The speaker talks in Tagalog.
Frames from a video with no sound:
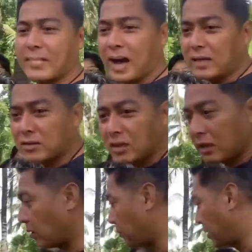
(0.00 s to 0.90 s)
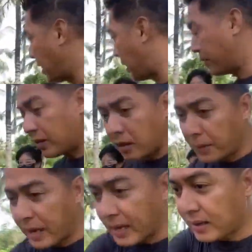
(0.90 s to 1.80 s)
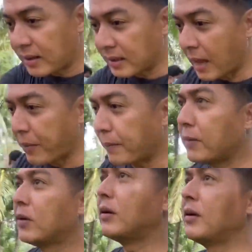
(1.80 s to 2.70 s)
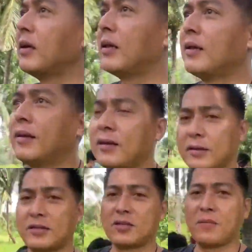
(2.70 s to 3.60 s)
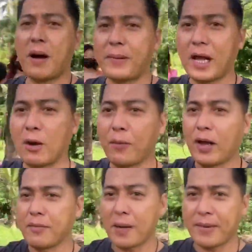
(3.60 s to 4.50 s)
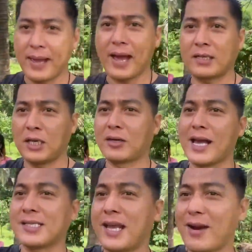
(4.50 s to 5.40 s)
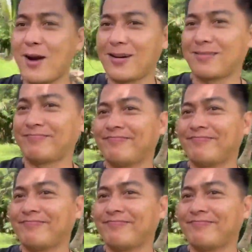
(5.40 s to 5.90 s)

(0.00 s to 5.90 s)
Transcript: Actually, ito itong halaman, na ano ba yan? Tabi po. So, babalikan ko po kayo mamaya. See you guys later!